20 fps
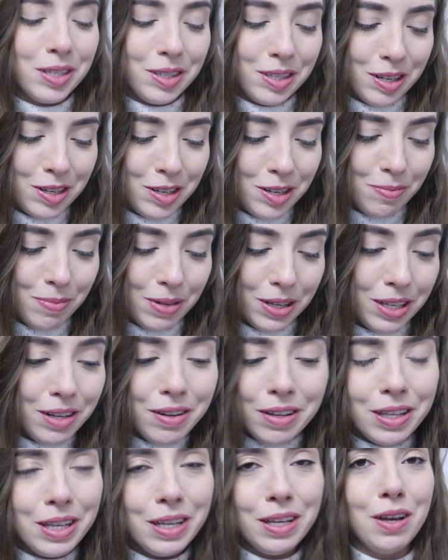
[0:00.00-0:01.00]
się zatrzymać,
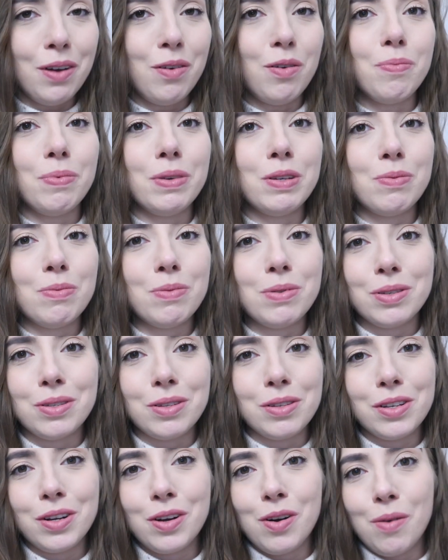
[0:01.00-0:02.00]
nawet ich nie kupić, po
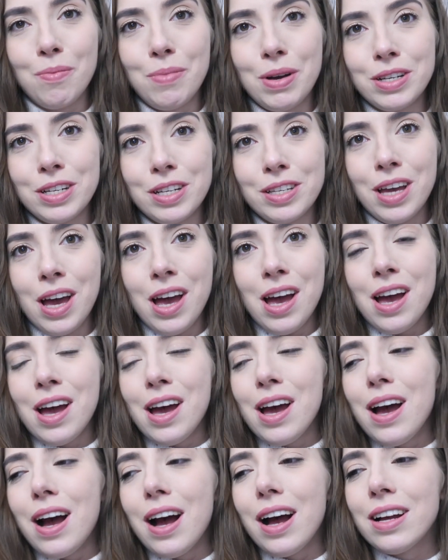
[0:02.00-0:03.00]
prostu tylko obejrzeć.
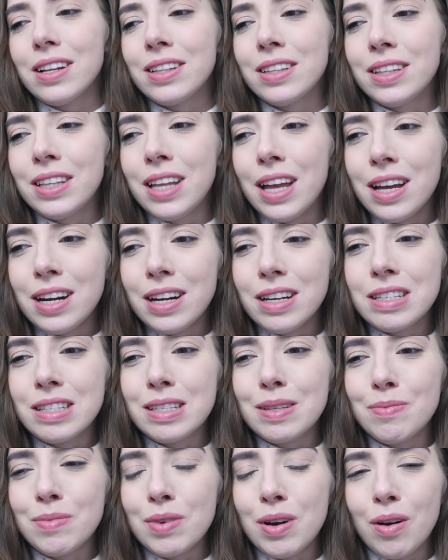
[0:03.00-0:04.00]
A teraz
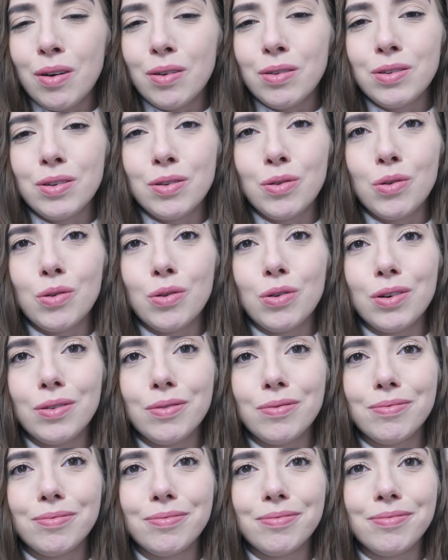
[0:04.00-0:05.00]
w tym roku
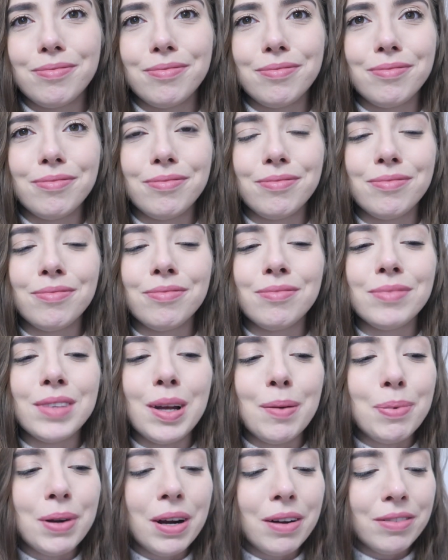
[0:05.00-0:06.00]

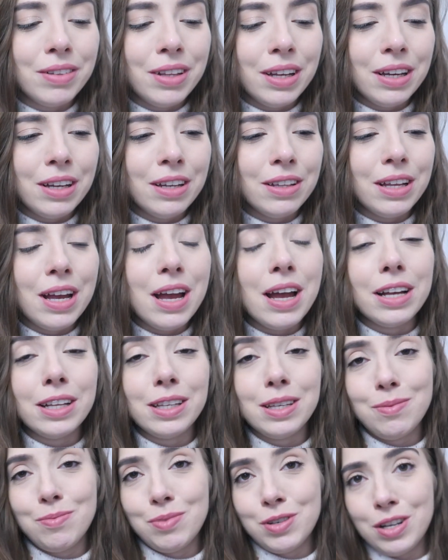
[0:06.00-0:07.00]
naprawdę
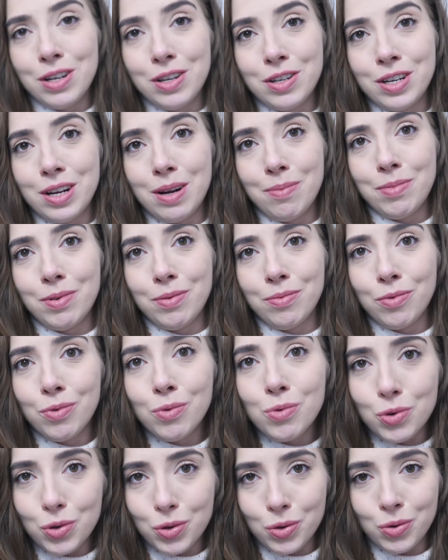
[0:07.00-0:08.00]
najchętniej przeleżałabym
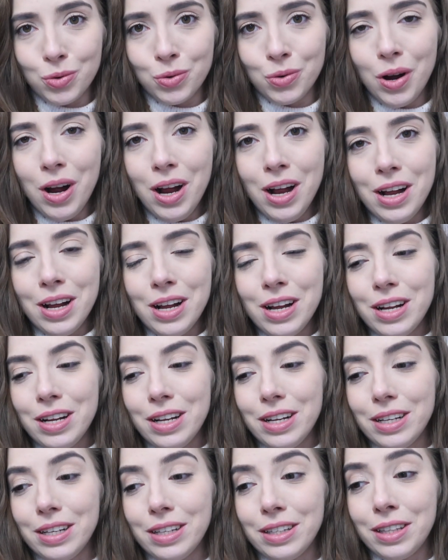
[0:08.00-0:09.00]
w łóżku
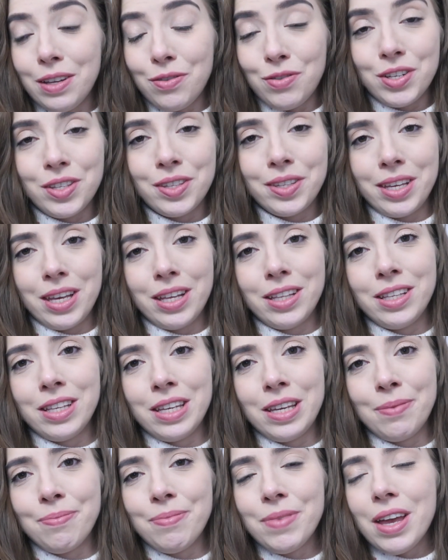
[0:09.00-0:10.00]
e, te wszystkie
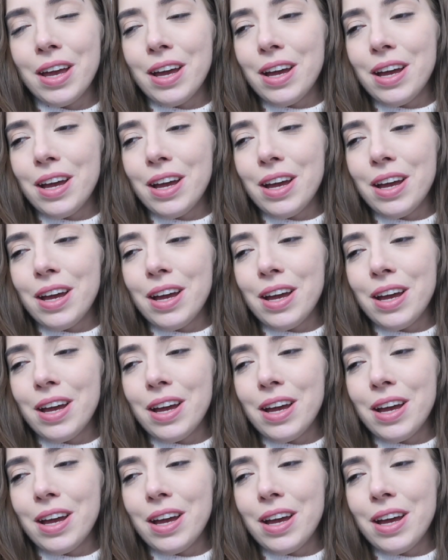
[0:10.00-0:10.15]
dni.